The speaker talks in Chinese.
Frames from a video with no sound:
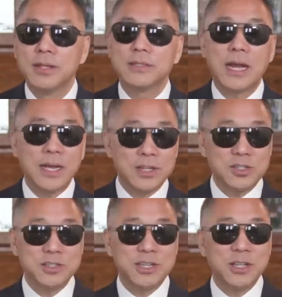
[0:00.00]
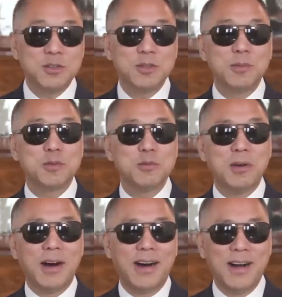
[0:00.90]
大概时间就这么
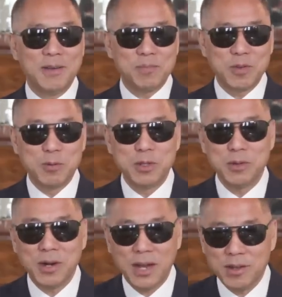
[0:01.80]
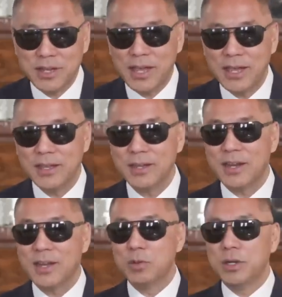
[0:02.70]
多啊。 我一会儿还要开
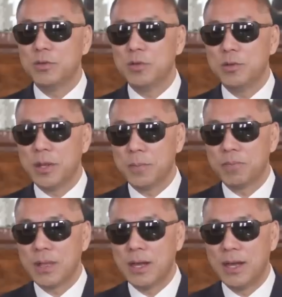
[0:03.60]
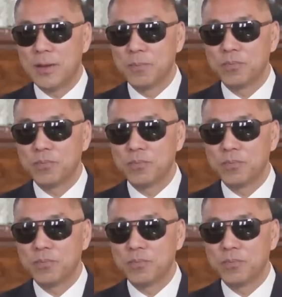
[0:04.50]
很多很多会啊，